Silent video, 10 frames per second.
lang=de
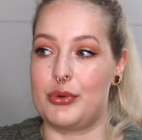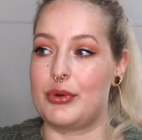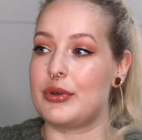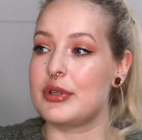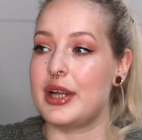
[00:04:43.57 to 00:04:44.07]

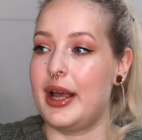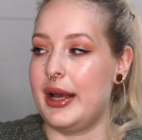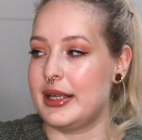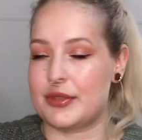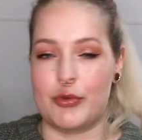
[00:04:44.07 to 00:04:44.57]
Und
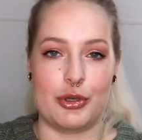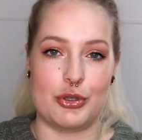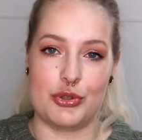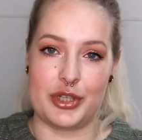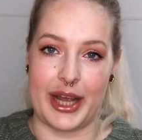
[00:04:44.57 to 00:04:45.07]
das wollen
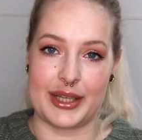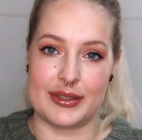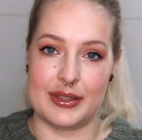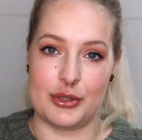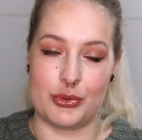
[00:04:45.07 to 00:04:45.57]
natürlich die
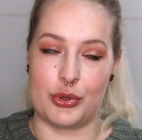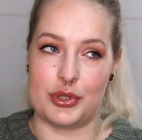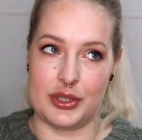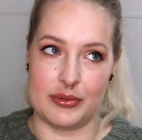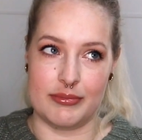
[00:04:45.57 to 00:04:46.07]
Hexen nicht und auch
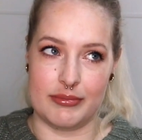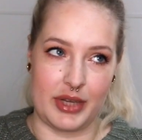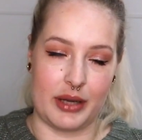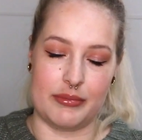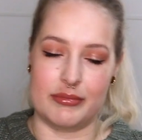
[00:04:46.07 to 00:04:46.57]
die
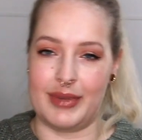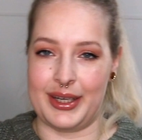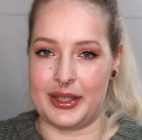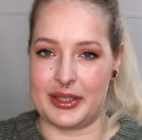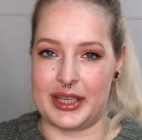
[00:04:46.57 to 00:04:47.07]
ja,
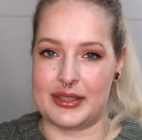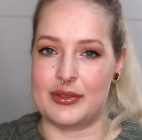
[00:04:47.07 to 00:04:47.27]
anderen Hexen.